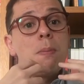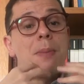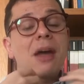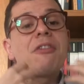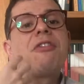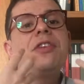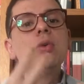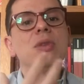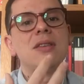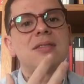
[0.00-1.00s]

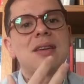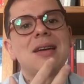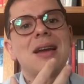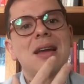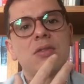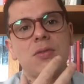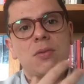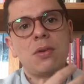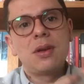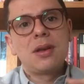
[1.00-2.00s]
perfil desse
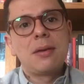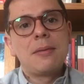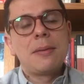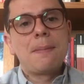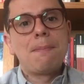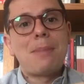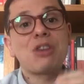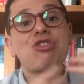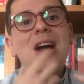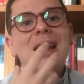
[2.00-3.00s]
egresso
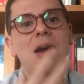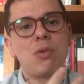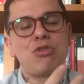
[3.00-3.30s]
bacharel